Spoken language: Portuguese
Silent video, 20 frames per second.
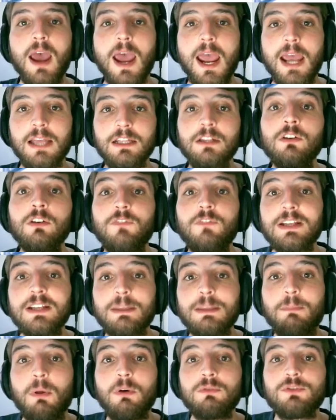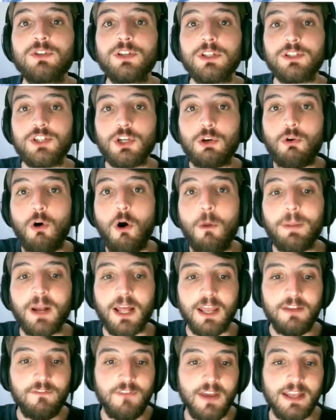Ela não faz a ponte de compra
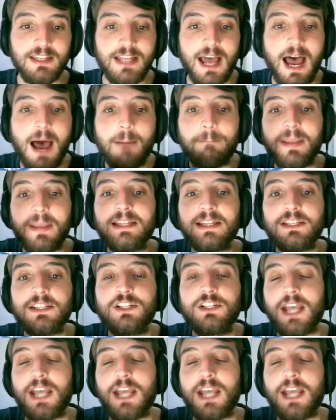e venda apenas